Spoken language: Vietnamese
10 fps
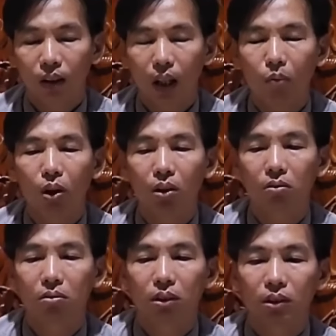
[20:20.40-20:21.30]
thì ổng nói
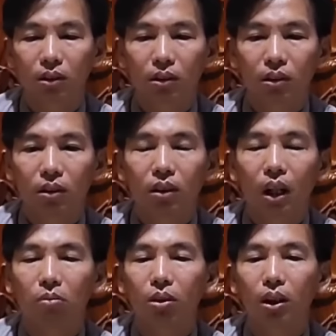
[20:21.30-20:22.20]

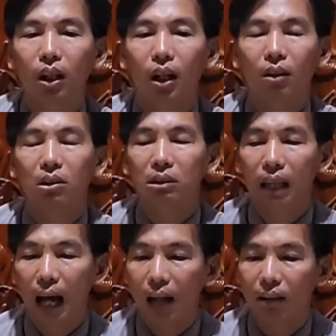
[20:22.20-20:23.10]
ổng nói là
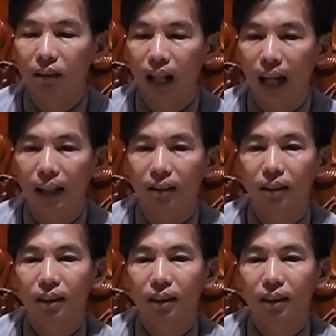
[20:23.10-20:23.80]
thương thai thương thai